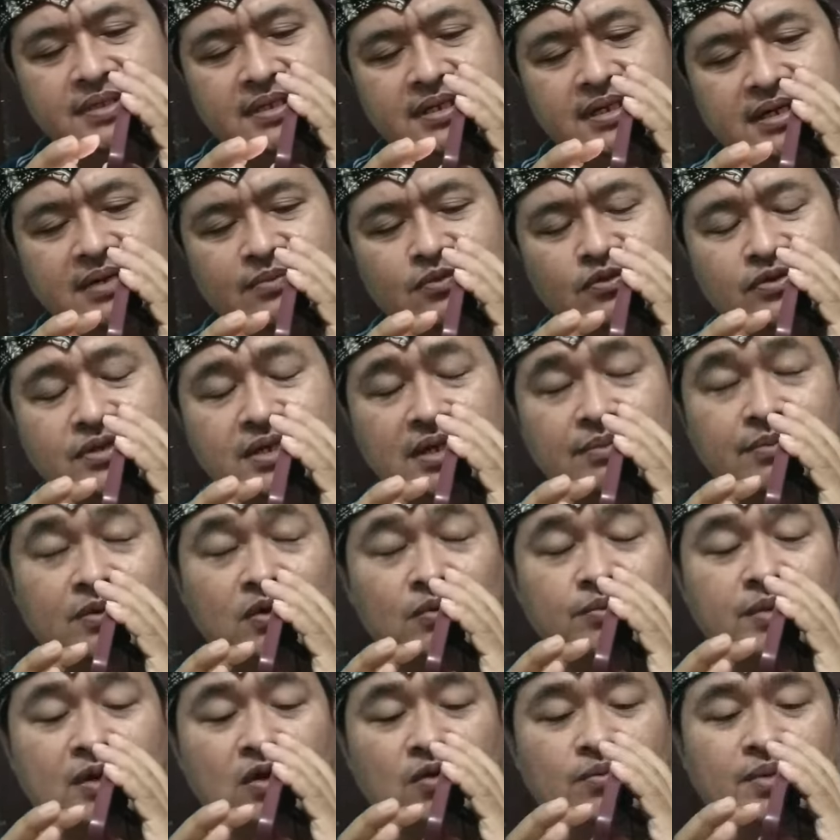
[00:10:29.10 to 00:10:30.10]
Kemudian
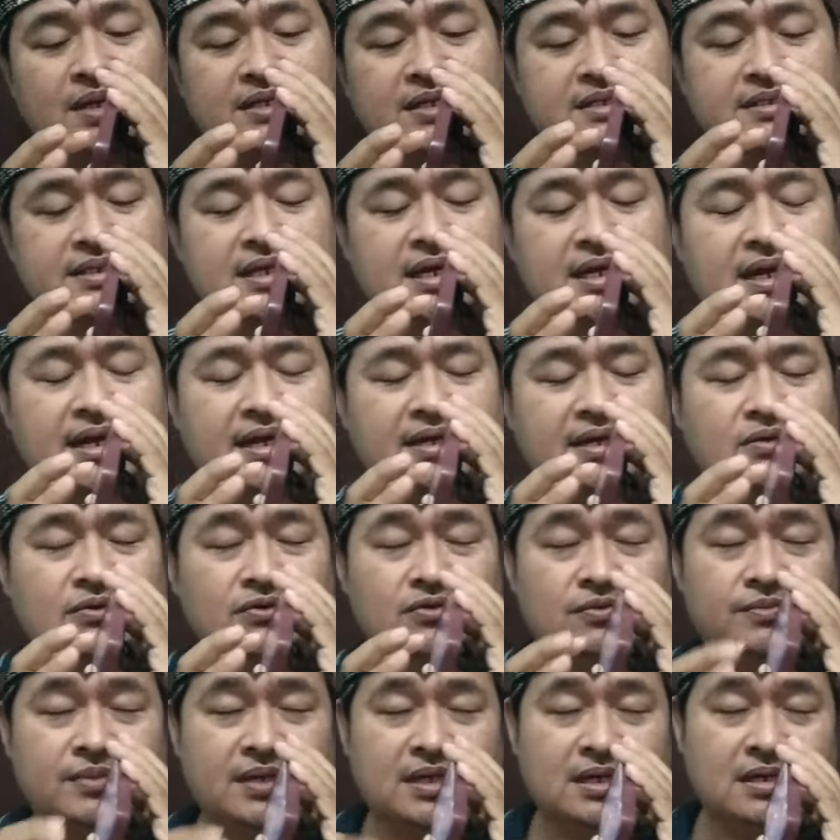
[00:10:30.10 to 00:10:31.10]
merubah-rubah secara NU NO
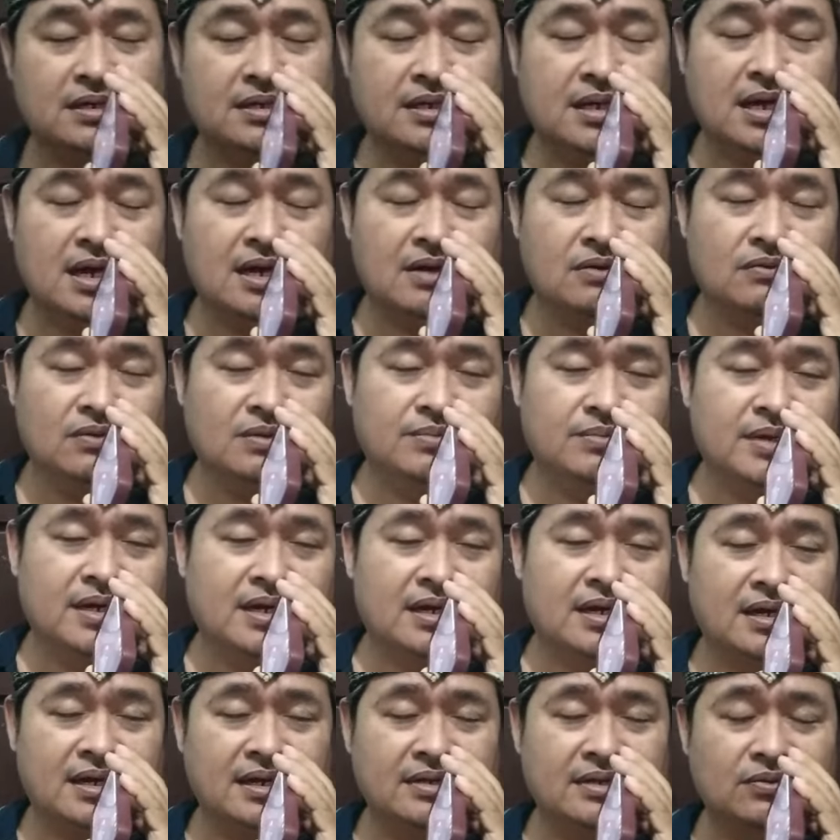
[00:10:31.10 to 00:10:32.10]
supaya diakui
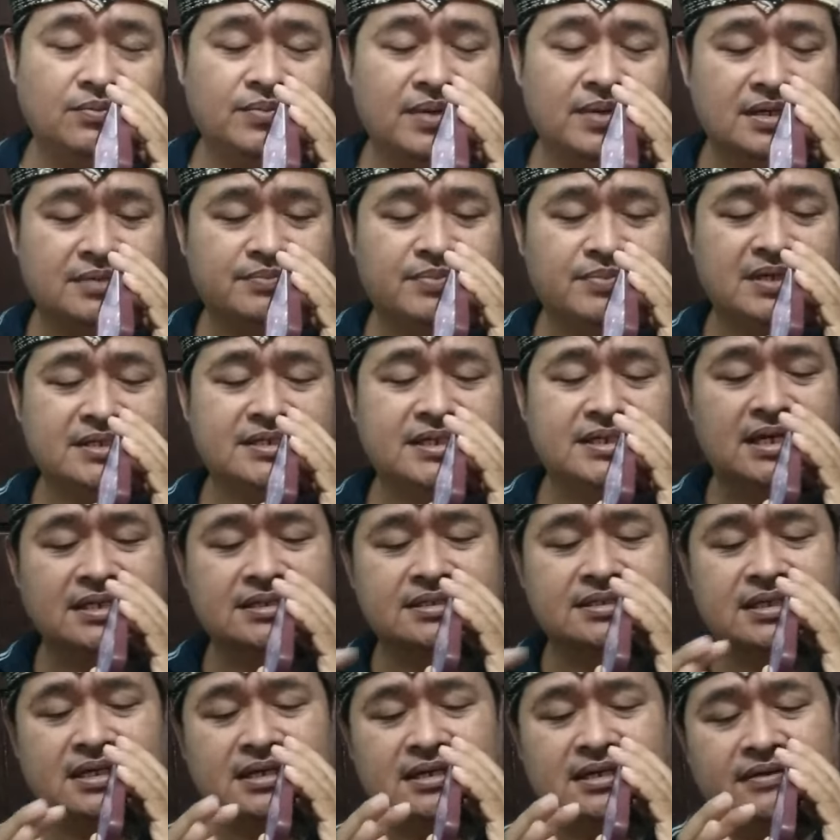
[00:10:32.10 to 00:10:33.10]
mereka itu ber
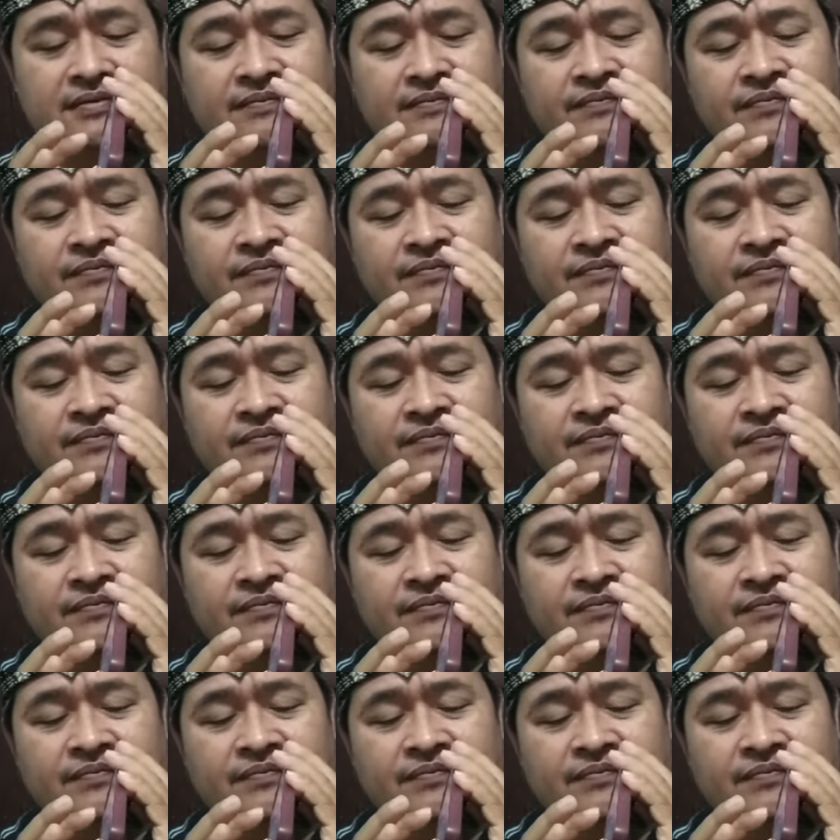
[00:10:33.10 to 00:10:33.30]
berjasa.